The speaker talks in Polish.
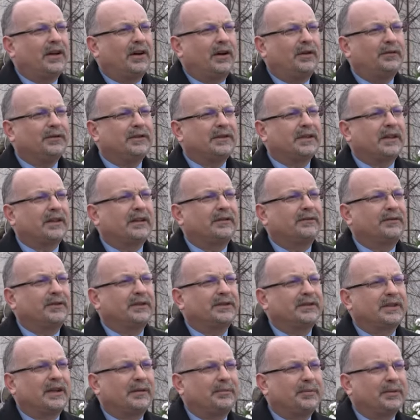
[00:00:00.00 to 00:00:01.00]
oficerem
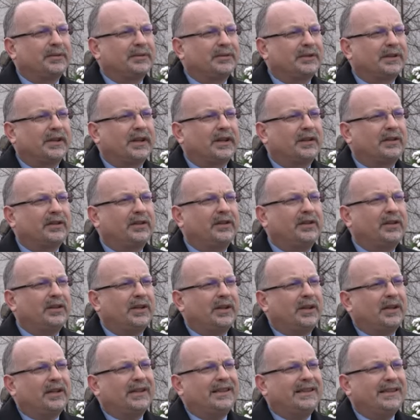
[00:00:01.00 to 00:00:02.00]
Wojska Polskiego
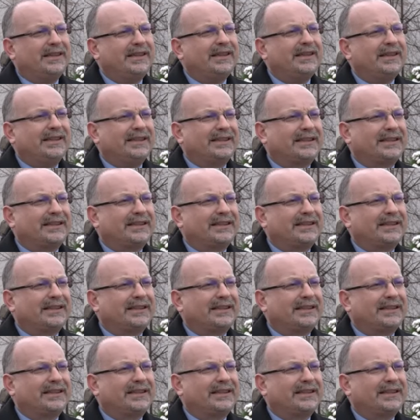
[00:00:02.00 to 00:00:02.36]
i